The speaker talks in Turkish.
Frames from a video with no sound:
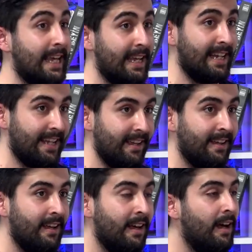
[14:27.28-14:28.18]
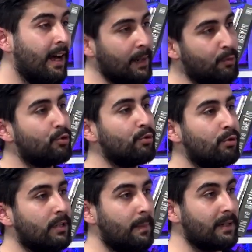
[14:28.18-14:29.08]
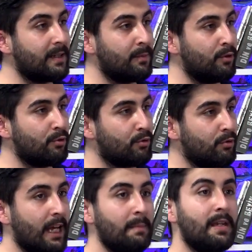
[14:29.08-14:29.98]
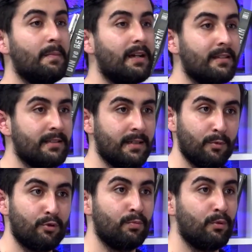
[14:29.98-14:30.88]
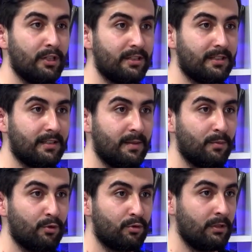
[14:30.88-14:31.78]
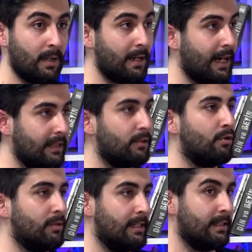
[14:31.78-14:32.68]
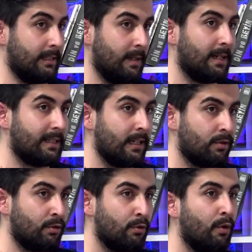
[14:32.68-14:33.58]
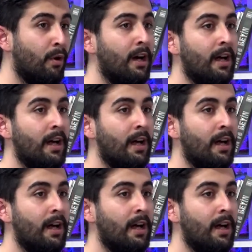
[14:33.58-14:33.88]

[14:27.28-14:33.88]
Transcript: TL'ye yani bütün günü kapatabiliyorsun. Hem yemek hazırlamıyorsun, bulaşık yıkamıyorsun. Yemekhanede çok lezzetli yemekler çıkıyordu. O,